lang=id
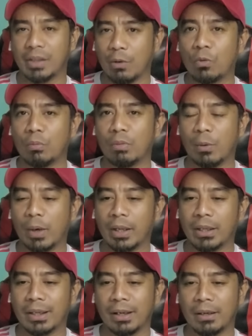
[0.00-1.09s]
tahu bahwa
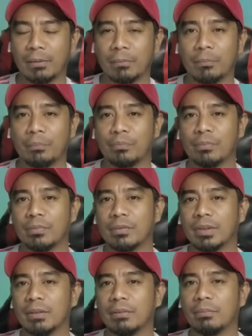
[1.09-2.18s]
Iran
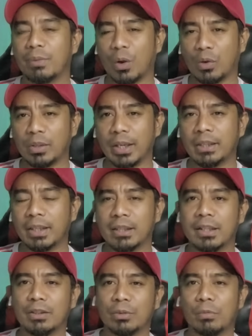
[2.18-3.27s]
counter attack
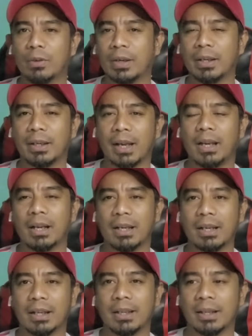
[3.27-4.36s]
itu bukan
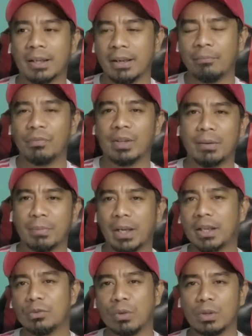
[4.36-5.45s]
alang-alang ya dan
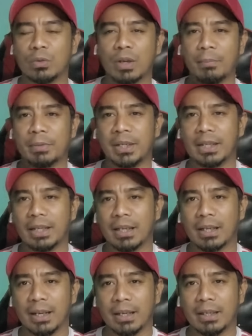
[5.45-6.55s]
mereka suka-suka
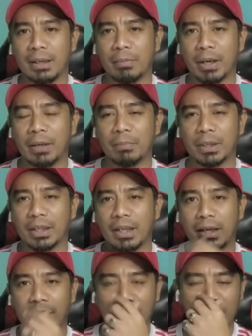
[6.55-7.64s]
meninggalkan ini bagian
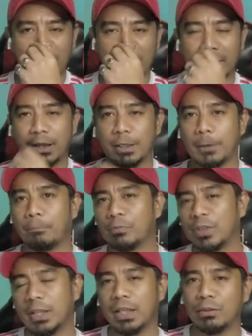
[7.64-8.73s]
pertahanan ini Brazil ini.
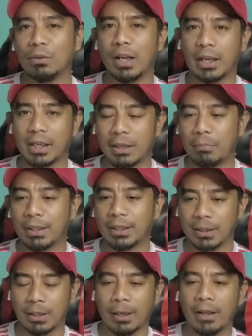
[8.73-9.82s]
Jadi itulah
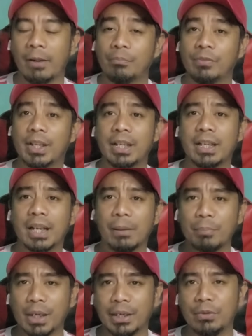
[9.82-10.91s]
akibatnya. Jadi
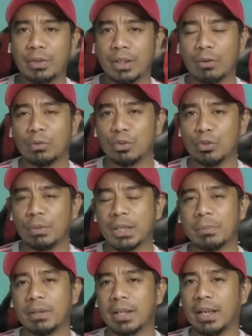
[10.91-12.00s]
dalam Piala Dunia U17
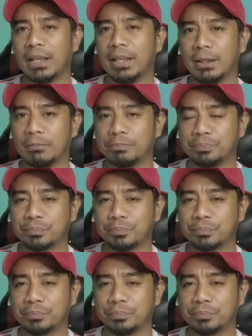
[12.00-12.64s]
pada kali ini